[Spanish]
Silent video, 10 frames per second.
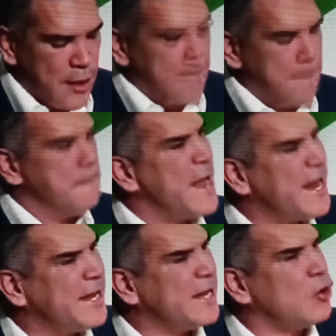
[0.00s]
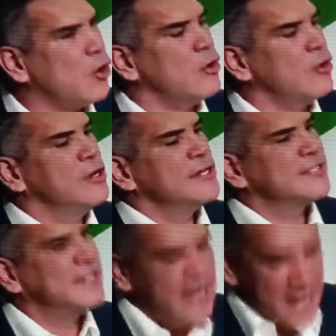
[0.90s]
al peor gobierno de
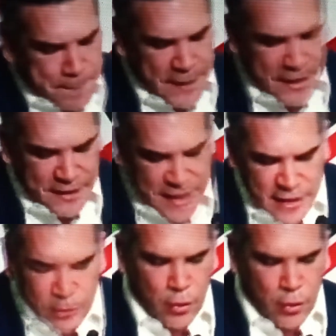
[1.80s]
todos los tiempos.